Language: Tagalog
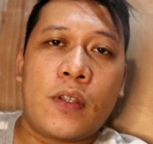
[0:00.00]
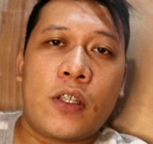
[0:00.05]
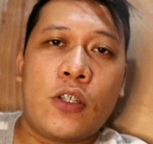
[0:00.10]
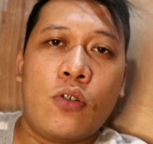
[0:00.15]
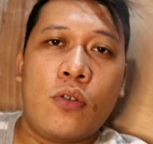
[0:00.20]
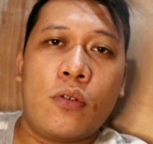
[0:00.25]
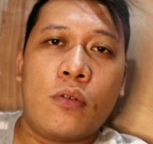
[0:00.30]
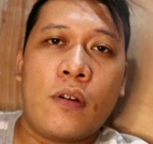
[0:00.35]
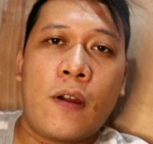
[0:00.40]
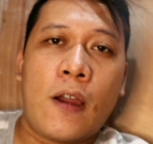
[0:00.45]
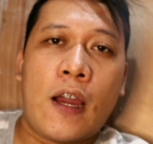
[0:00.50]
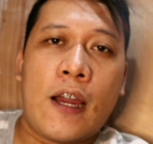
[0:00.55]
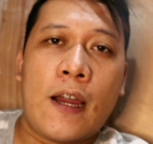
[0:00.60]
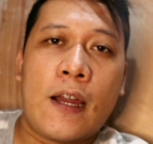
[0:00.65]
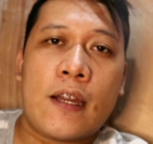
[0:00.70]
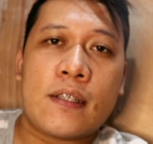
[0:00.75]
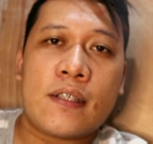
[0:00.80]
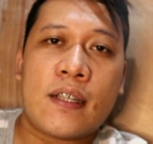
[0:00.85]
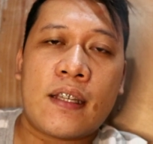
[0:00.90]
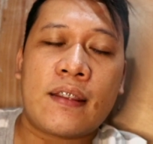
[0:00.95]
yung
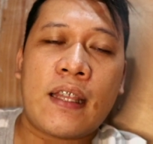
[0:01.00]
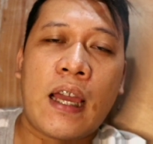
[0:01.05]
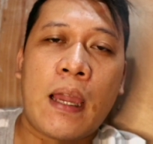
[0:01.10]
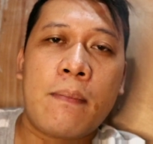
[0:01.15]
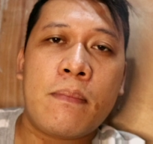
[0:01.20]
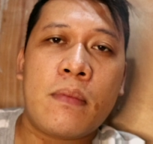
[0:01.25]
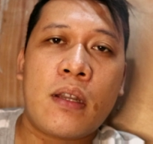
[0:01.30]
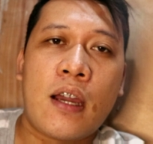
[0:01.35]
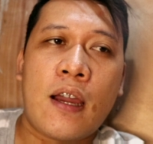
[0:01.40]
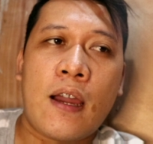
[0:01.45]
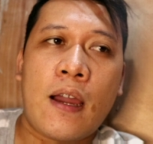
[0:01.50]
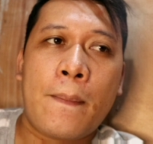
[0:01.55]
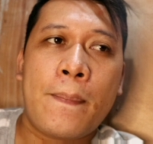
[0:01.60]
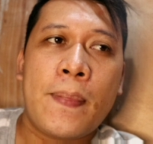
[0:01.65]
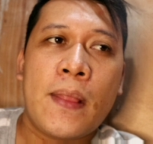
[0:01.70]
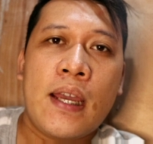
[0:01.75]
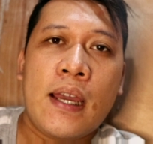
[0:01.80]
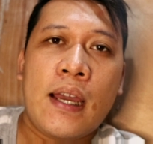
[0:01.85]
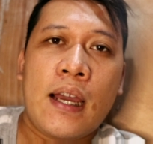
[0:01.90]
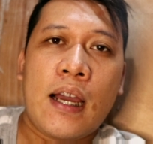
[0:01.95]
uh, sa time na
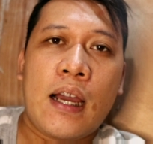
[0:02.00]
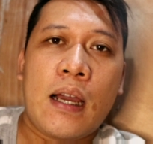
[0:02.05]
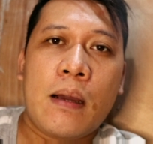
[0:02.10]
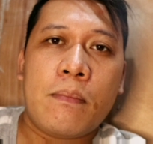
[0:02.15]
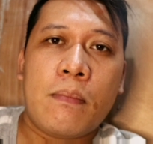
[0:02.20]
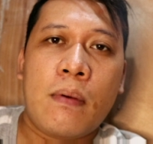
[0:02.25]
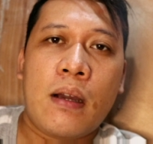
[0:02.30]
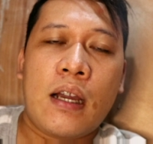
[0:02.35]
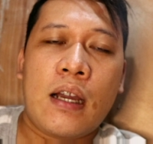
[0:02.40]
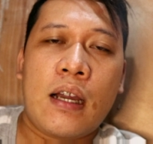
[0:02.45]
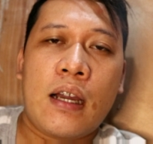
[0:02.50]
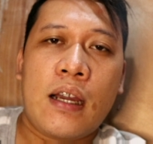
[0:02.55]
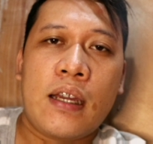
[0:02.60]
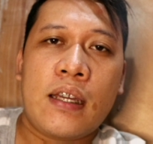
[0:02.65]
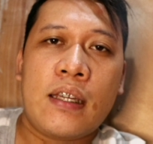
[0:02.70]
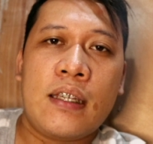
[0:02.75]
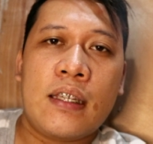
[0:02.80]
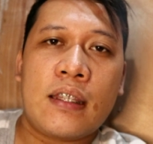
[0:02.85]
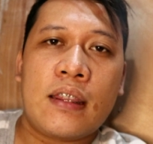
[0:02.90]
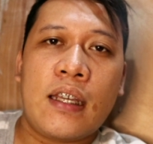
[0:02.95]
uh,
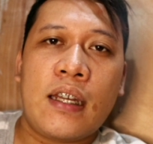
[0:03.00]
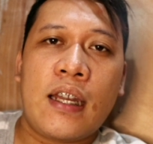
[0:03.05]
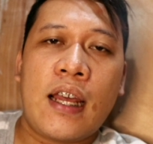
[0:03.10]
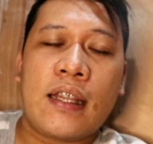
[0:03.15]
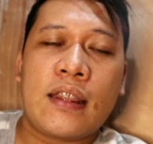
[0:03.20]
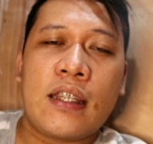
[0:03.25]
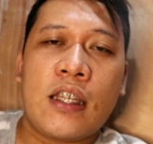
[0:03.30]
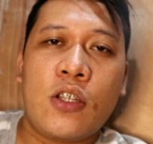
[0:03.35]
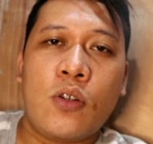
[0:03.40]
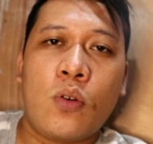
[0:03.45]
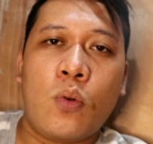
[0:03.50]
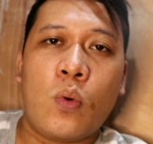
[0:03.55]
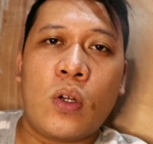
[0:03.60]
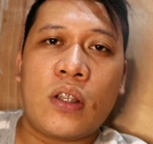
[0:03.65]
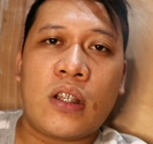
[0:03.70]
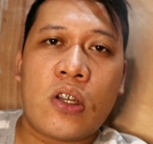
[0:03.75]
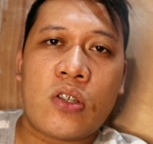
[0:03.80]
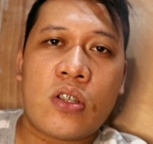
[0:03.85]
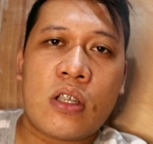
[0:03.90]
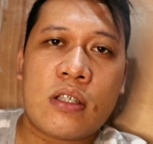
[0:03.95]
ma-hit na natin yung
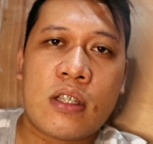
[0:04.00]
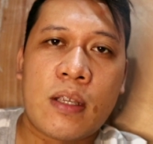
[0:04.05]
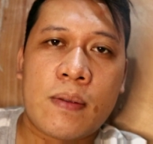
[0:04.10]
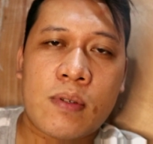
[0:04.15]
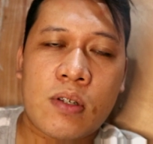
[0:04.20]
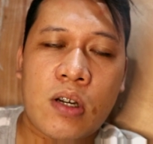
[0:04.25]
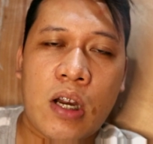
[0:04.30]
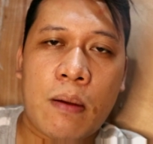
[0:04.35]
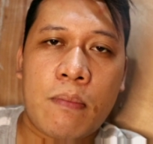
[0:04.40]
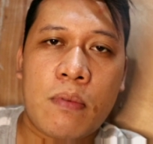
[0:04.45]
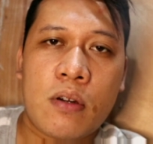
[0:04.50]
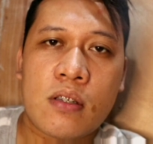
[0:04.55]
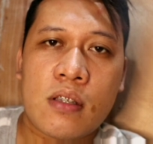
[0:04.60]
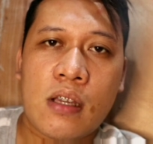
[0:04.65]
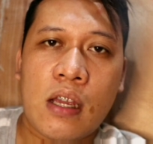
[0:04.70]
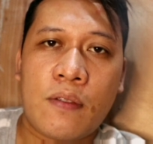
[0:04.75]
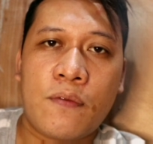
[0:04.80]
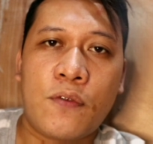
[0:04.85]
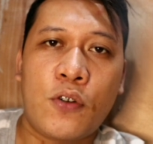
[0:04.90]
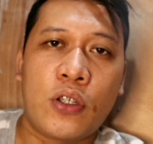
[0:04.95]
1,000
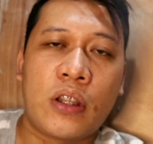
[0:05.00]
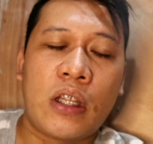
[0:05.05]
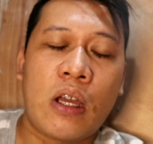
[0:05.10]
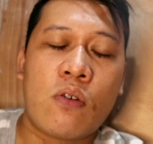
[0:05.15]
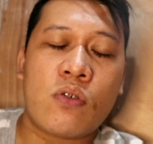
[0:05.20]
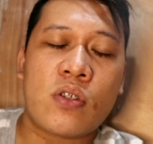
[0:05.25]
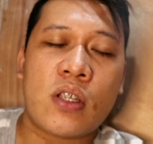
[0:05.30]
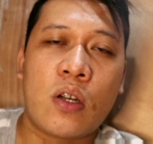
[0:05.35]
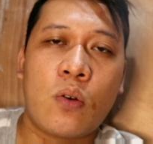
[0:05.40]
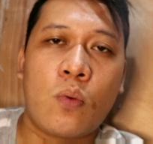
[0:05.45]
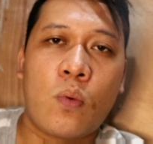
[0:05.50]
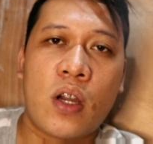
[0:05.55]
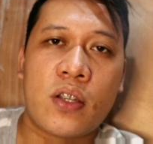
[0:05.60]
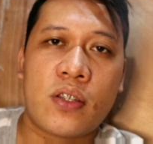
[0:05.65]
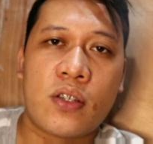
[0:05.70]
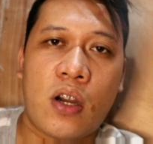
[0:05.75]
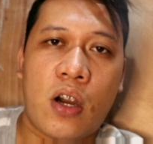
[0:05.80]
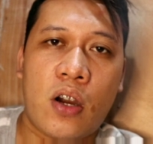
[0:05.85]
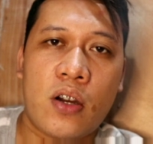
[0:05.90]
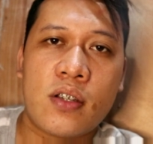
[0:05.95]
subscribers at 4,000
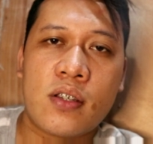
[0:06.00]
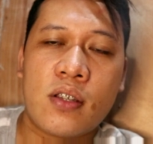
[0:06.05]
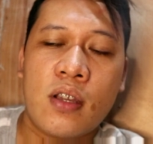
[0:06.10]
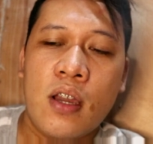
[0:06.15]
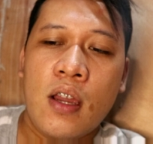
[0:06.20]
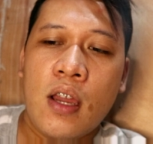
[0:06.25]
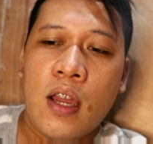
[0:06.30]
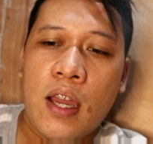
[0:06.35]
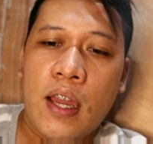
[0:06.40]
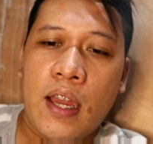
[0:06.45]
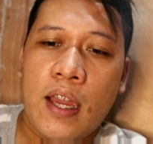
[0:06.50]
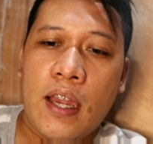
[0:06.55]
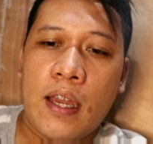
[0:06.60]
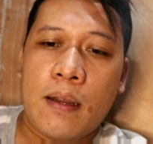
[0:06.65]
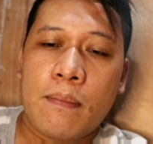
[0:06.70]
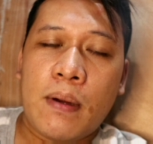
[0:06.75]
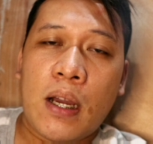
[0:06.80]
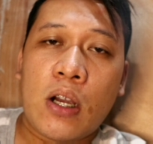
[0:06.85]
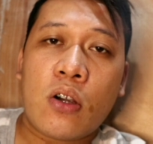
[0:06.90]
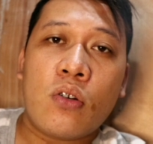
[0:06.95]
watch hours
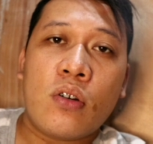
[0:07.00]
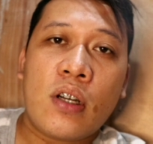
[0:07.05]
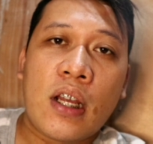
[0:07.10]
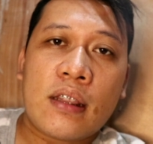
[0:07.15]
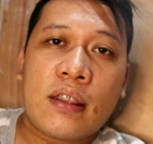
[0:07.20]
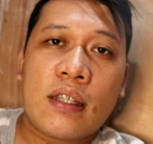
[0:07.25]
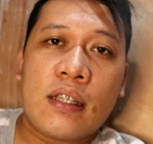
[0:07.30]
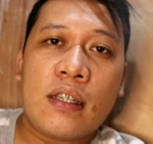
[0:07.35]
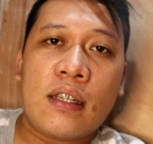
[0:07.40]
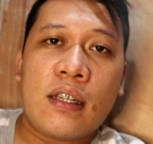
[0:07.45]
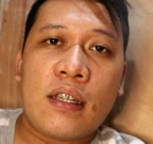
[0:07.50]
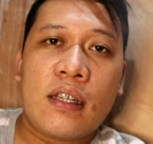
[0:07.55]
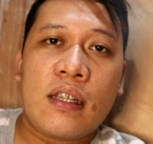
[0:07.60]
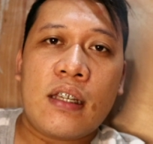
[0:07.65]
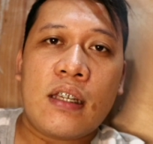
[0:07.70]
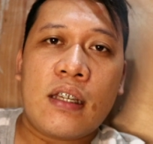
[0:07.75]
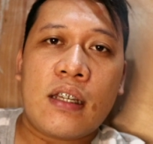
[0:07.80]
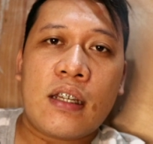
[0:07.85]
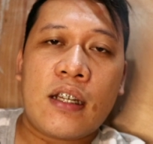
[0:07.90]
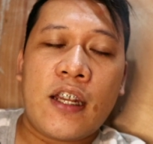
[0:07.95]
And bago natin
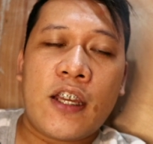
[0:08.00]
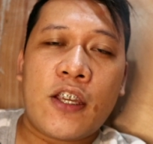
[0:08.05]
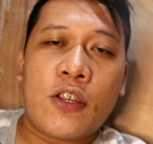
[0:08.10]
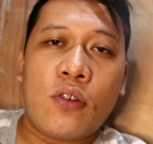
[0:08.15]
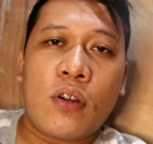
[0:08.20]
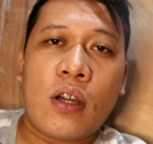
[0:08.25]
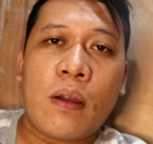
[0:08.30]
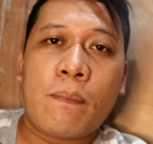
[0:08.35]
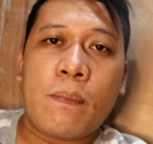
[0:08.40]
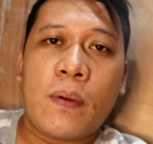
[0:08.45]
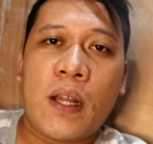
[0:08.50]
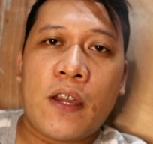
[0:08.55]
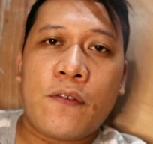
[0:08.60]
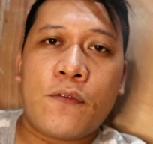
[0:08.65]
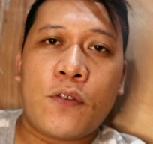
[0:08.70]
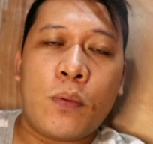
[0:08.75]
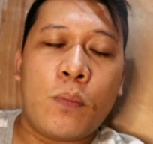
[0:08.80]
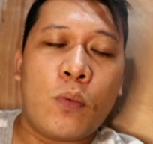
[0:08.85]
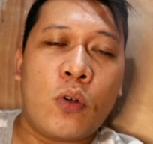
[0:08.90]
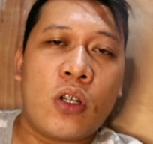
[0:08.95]
i-click yung apply
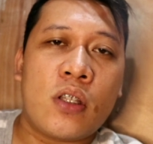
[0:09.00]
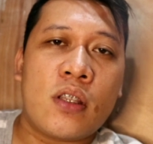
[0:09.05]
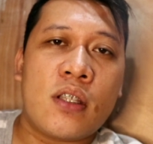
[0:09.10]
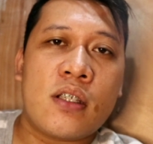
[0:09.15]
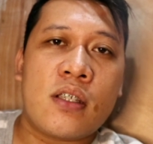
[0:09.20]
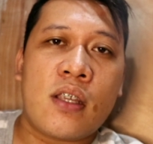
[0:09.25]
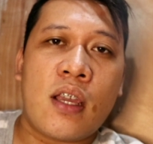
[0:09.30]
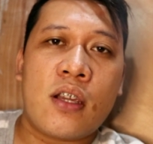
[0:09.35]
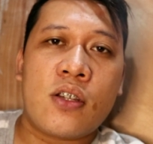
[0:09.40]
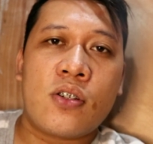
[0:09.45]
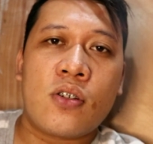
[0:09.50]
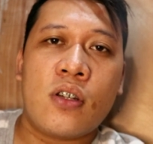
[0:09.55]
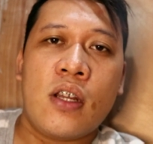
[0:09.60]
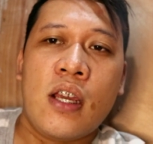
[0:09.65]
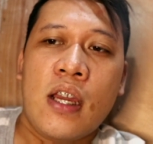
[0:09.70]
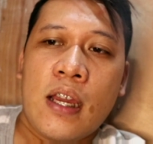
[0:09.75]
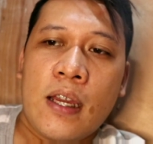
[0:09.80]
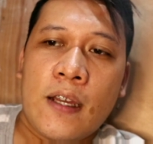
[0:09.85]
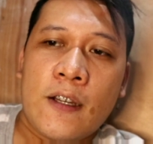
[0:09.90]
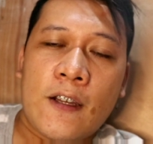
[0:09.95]
for monetization,
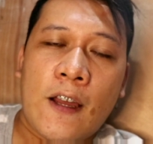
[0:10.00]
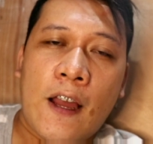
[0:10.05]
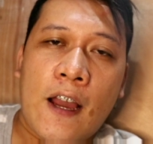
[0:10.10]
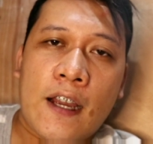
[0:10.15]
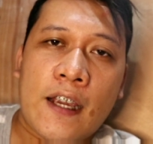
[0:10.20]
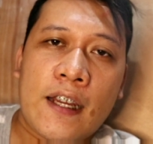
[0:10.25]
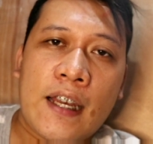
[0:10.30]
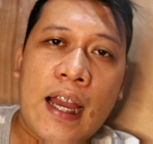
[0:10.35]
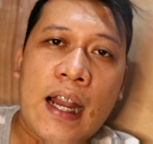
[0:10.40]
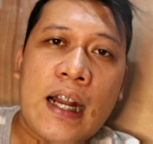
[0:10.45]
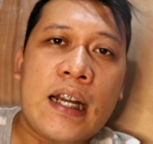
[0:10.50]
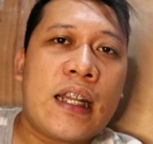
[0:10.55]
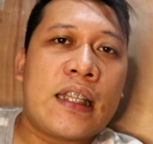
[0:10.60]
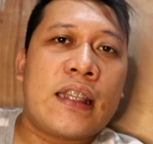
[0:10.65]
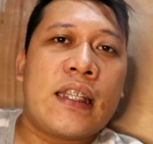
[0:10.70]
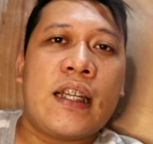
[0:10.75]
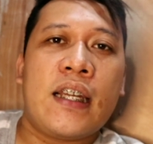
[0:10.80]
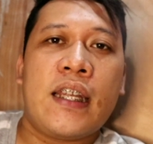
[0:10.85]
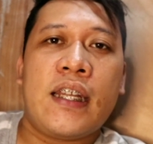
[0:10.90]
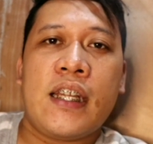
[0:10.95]
uh, kailangan
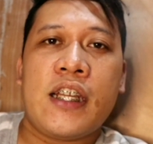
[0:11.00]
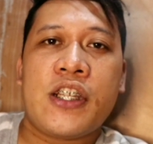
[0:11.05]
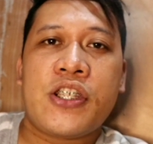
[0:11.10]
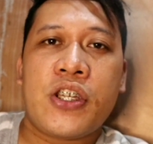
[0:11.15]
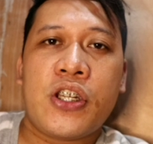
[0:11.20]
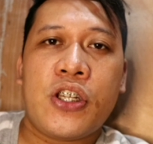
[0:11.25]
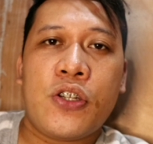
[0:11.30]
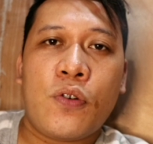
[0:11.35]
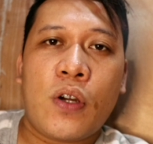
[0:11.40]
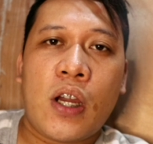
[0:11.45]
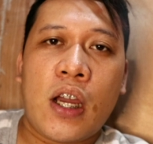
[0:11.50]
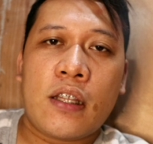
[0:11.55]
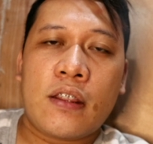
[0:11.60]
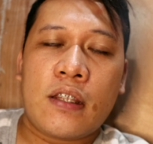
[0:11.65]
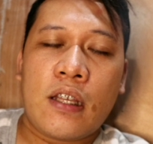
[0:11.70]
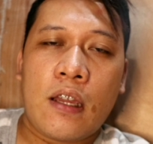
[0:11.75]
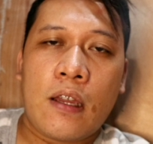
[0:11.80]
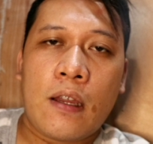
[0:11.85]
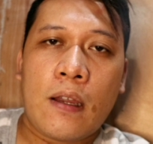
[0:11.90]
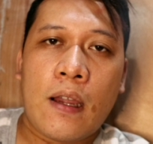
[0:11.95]
nating linisin yung
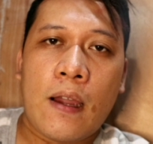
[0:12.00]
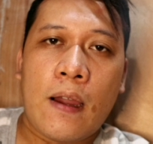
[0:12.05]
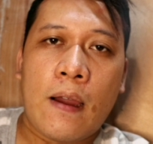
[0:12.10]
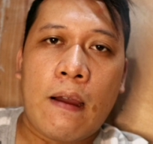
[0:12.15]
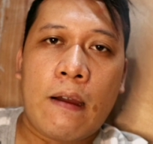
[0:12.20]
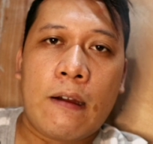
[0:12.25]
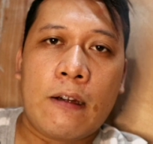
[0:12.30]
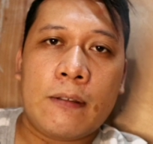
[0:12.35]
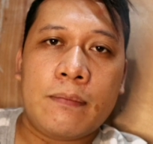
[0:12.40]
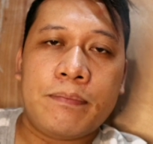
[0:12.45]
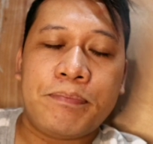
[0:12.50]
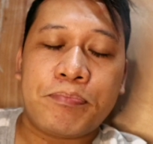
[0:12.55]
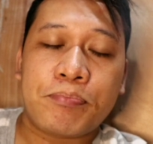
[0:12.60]
ating uh,